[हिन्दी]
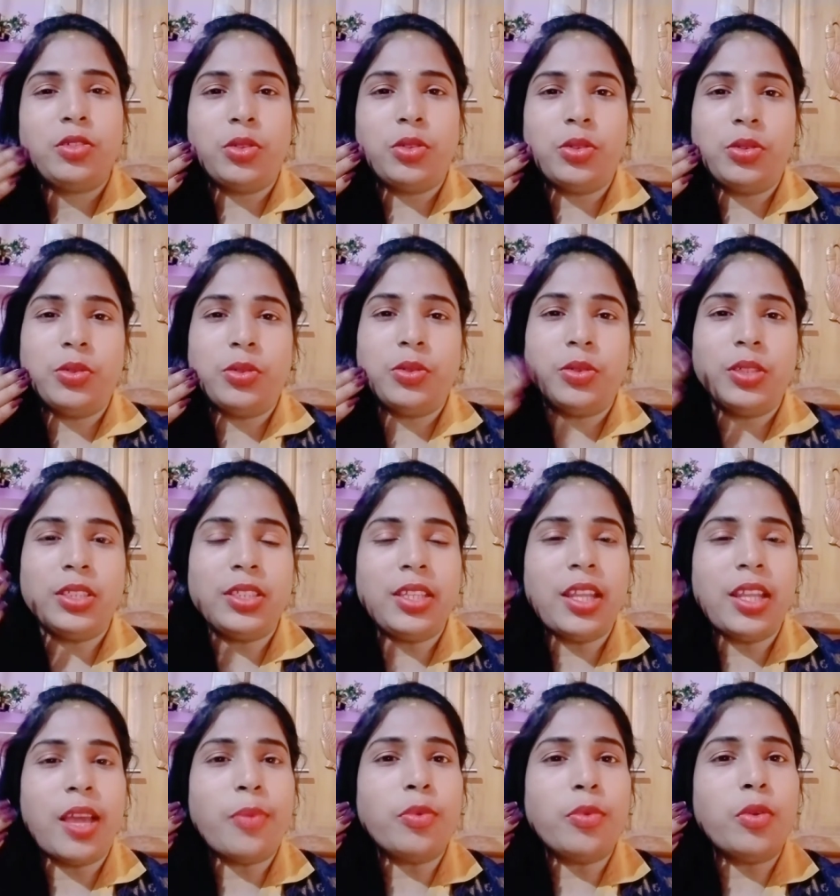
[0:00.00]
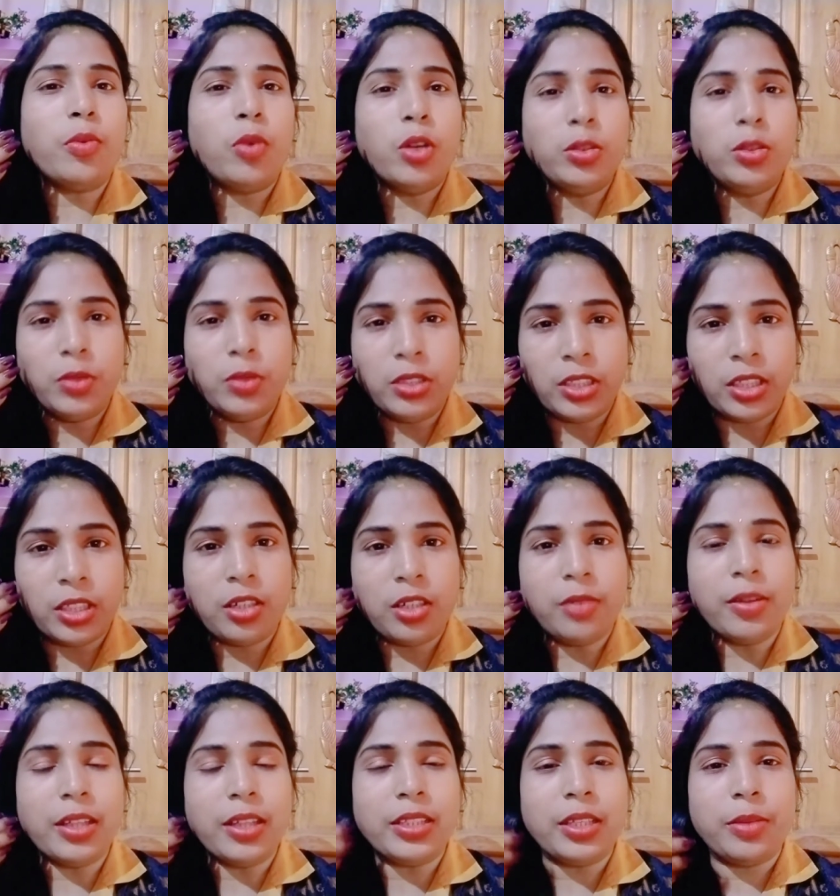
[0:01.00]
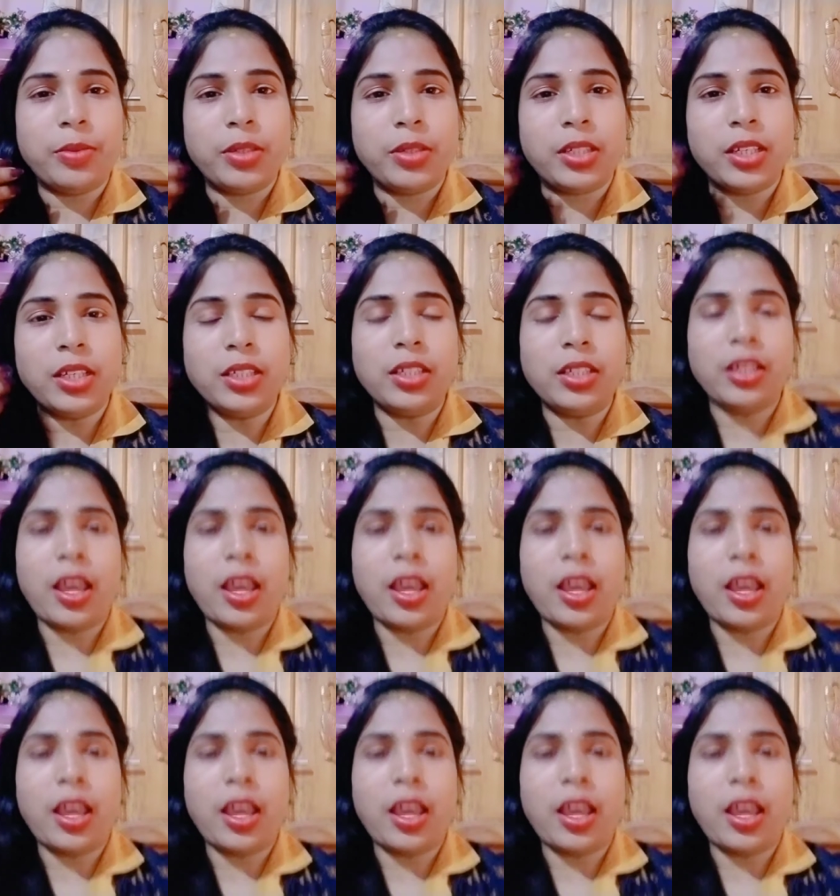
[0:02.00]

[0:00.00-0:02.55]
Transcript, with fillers: तो इसलिए आपको बहुत बहुत धन्यवाद है बेटा